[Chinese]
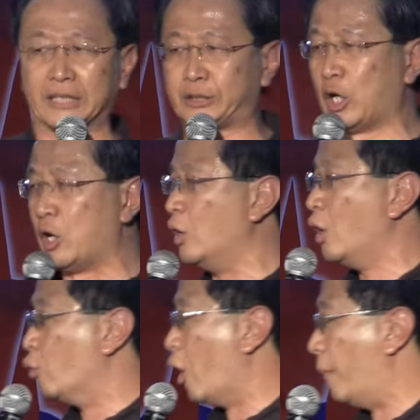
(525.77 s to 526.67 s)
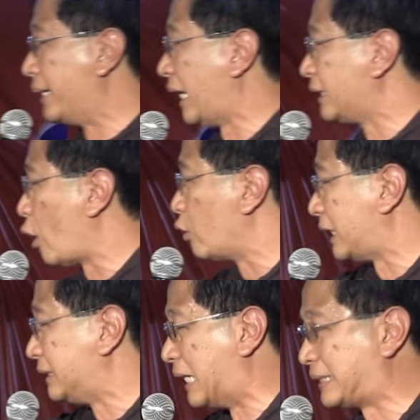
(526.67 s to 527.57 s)
苦的时候，我们跟
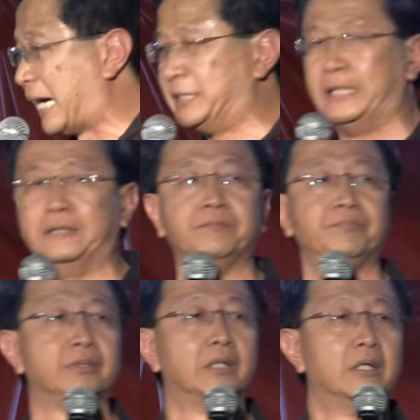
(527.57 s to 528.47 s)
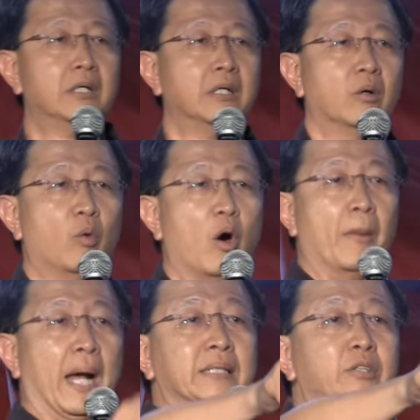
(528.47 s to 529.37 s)
公正党在一起，
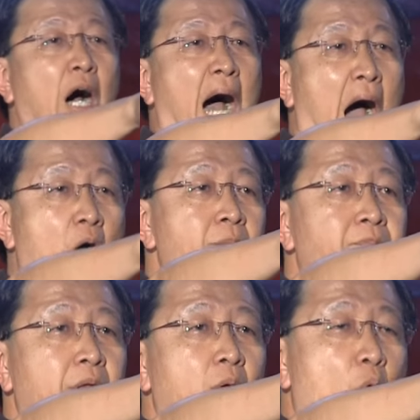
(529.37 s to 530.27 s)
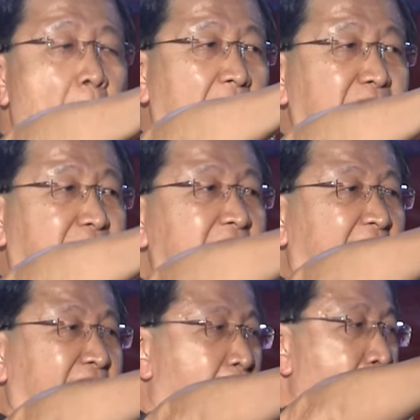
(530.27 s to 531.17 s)
我们做好我们的
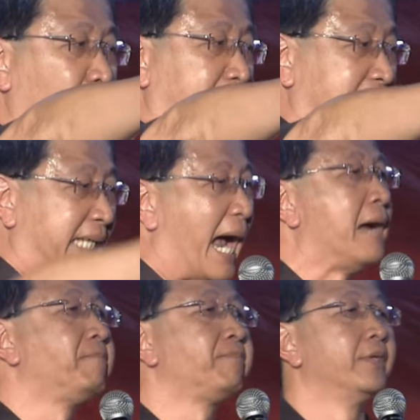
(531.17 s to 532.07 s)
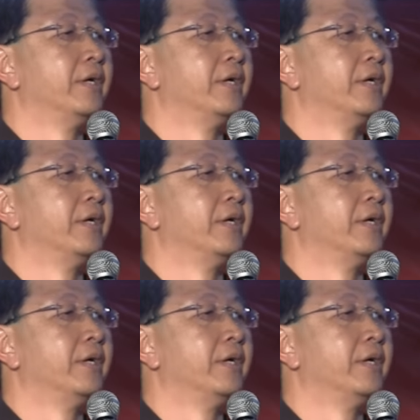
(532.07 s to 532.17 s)
行政员没有增加，